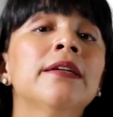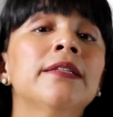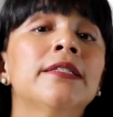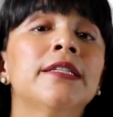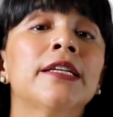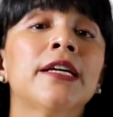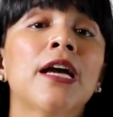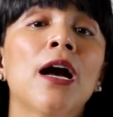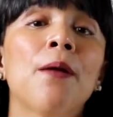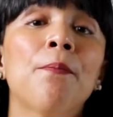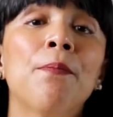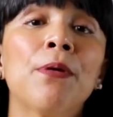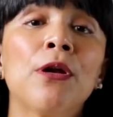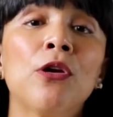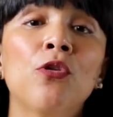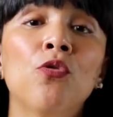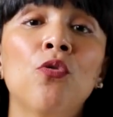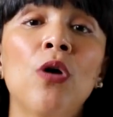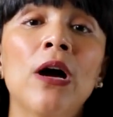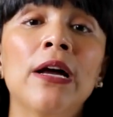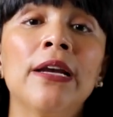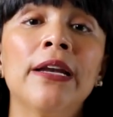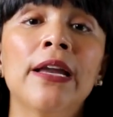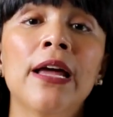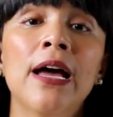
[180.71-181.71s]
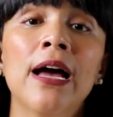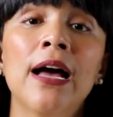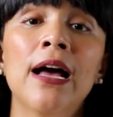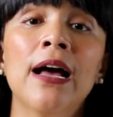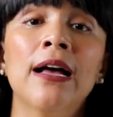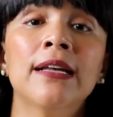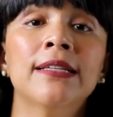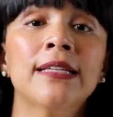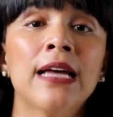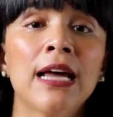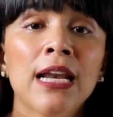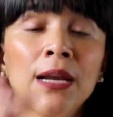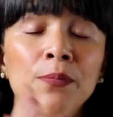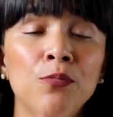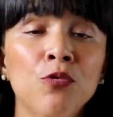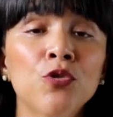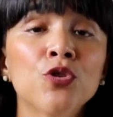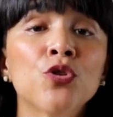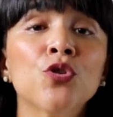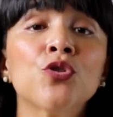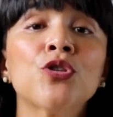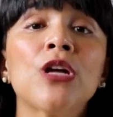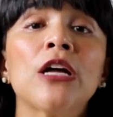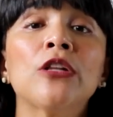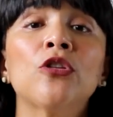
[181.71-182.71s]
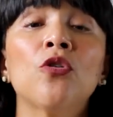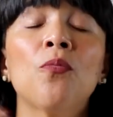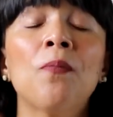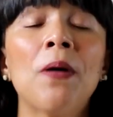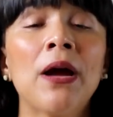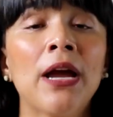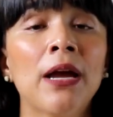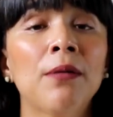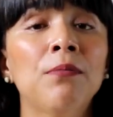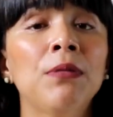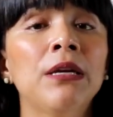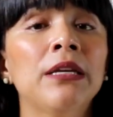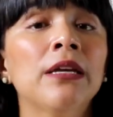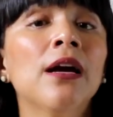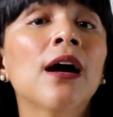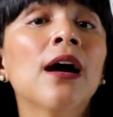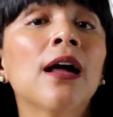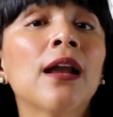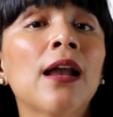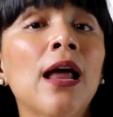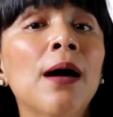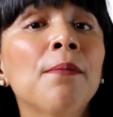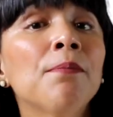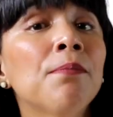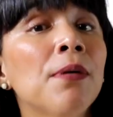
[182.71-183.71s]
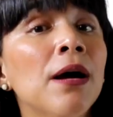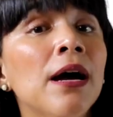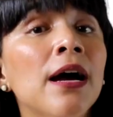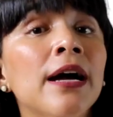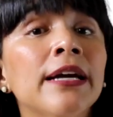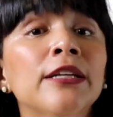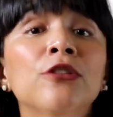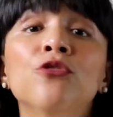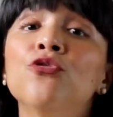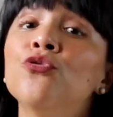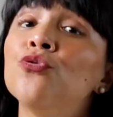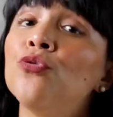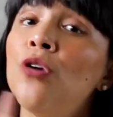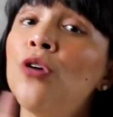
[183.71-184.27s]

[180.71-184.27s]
Jika perlu ada salep khusus atau pakai minyak kelapa itu